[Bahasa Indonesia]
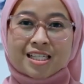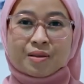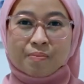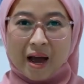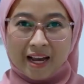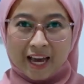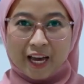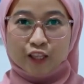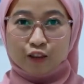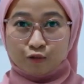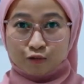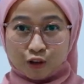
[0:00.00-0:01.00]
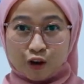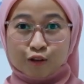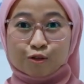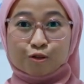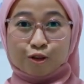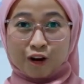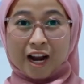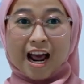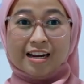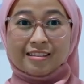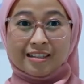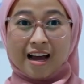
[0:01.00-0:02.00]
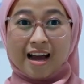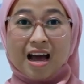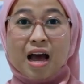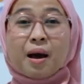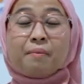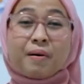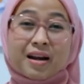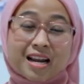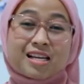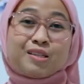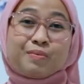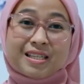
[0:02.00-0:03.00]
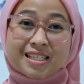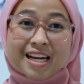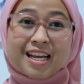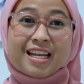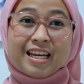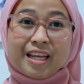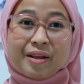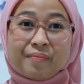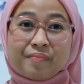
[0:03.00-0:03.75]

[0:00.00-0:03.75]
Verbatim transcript: sebagai tutor-tutor Anda pada semester ini